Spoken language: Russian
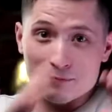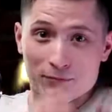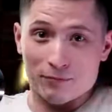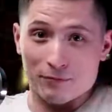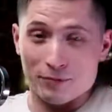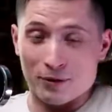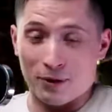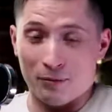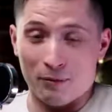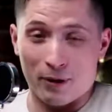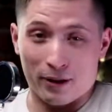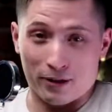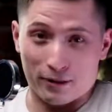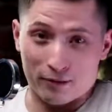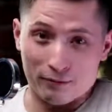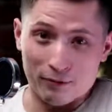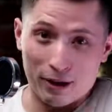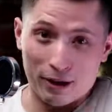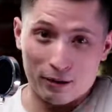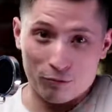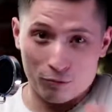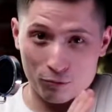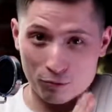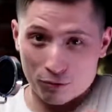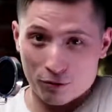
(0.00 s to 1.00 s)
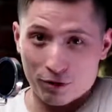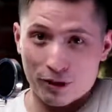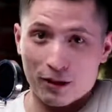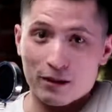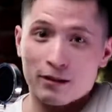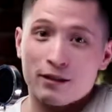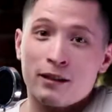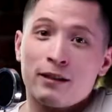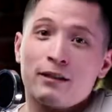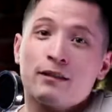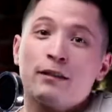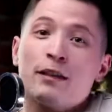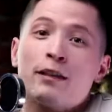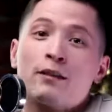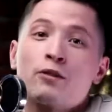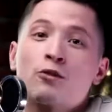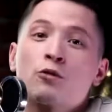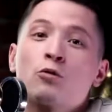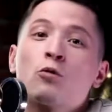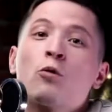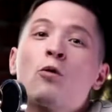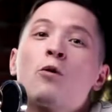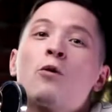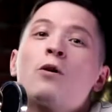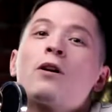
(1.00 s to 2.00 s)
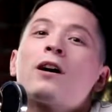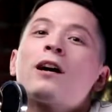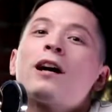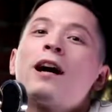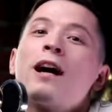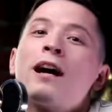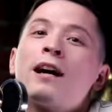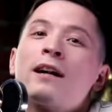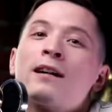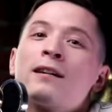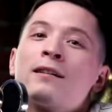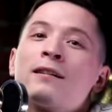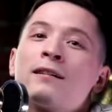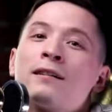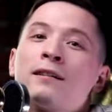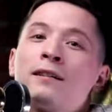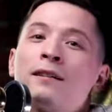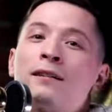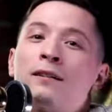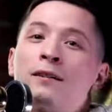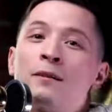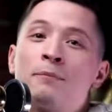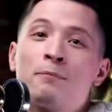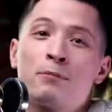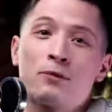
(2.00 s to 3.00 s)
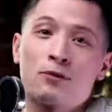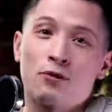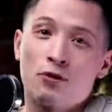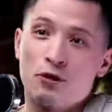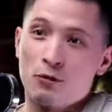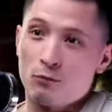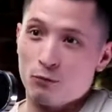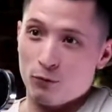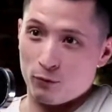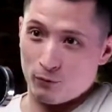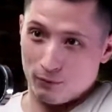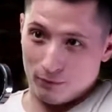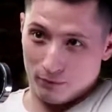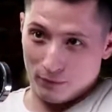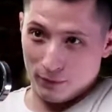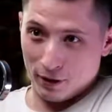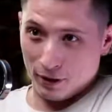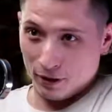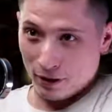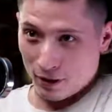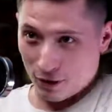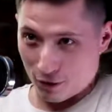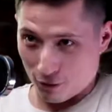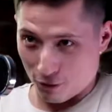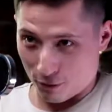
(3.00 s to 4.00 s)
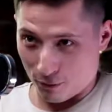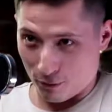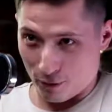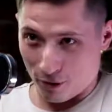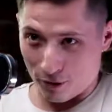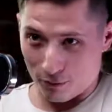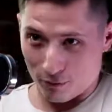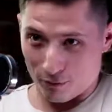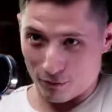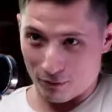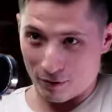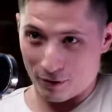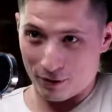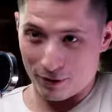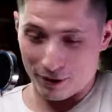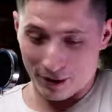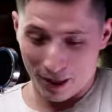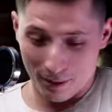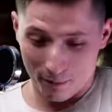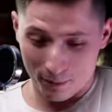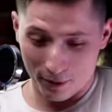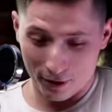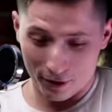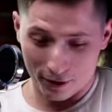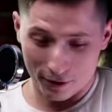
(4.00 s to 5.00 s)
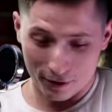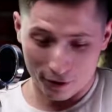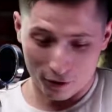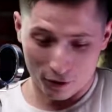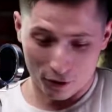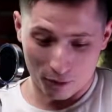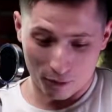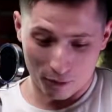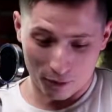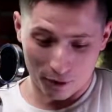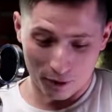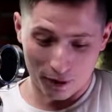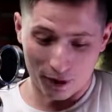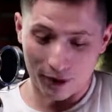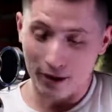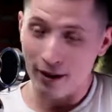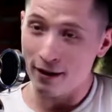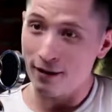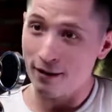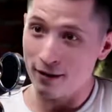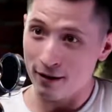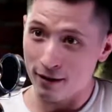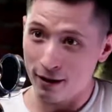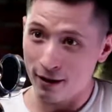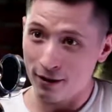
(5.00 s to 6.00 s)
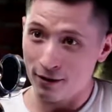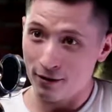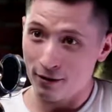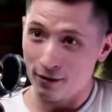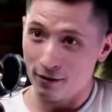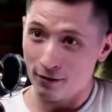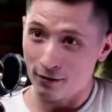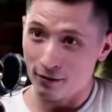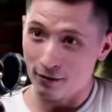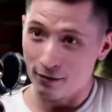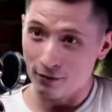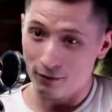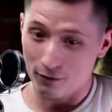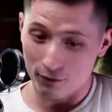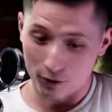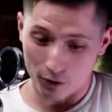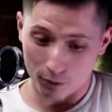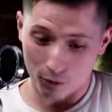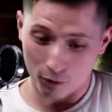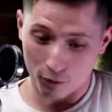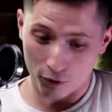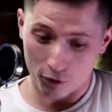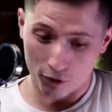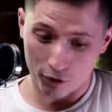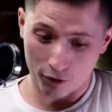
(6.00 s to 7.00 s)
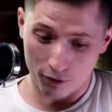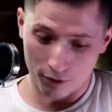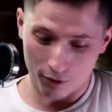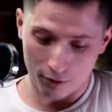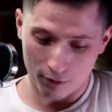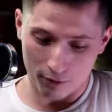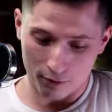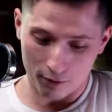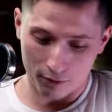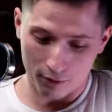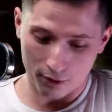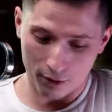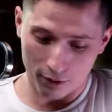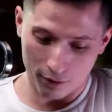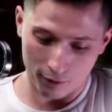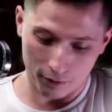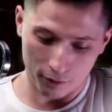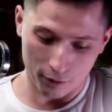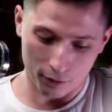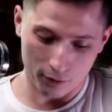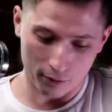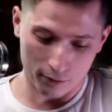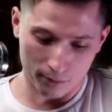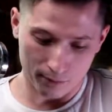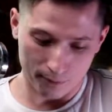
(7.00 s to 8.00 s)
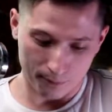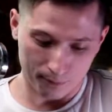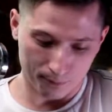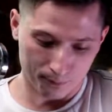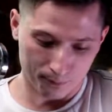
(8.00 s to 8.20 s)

ребята, надо уже сказать, да, что, как э, и почему. Я даже, у меня тут записано, чтобы не играть в испорченный телефон.